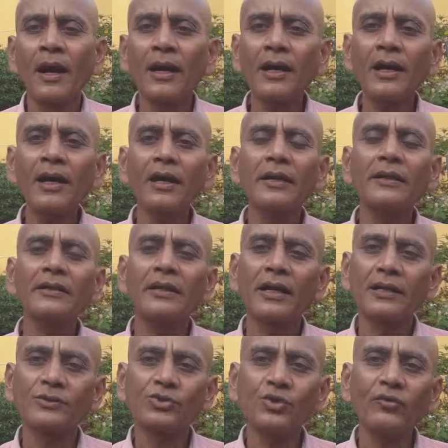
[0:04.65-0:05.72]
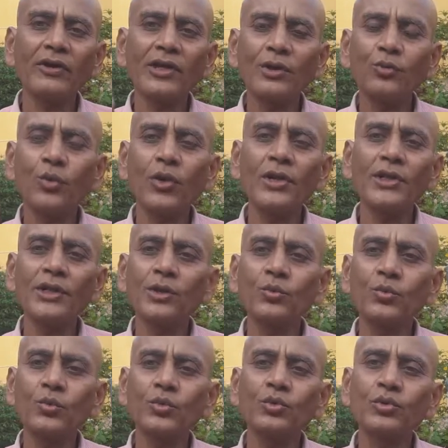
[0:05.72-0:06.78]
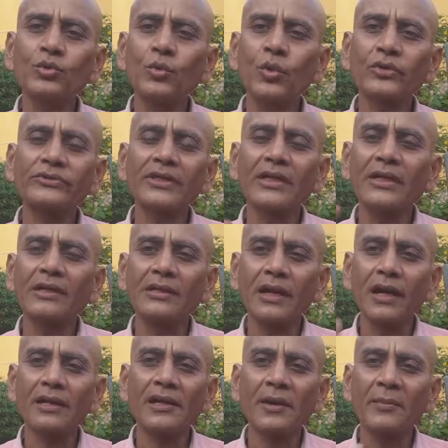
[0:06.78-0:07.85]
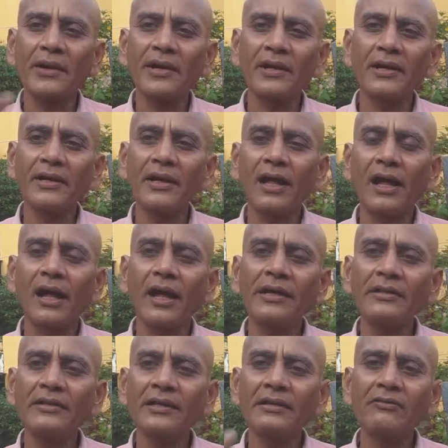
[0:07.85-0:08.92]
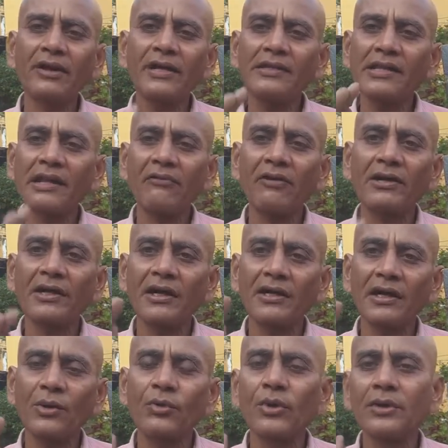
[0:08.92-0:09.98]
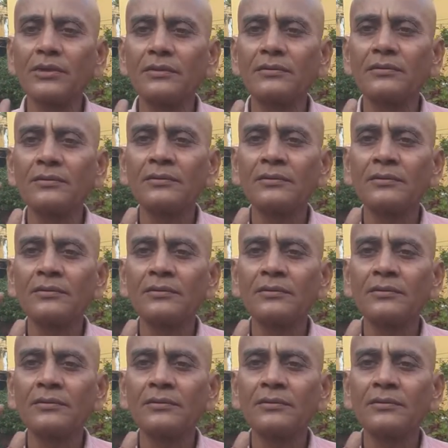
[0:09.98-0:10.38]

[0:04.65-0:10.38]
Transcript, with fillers: ஆக இந்த சுவை ஒலி ஊறு ஓசை நாற்றம் என்று ஐந்தின் வகை தேர்வான் கட்டே உலகு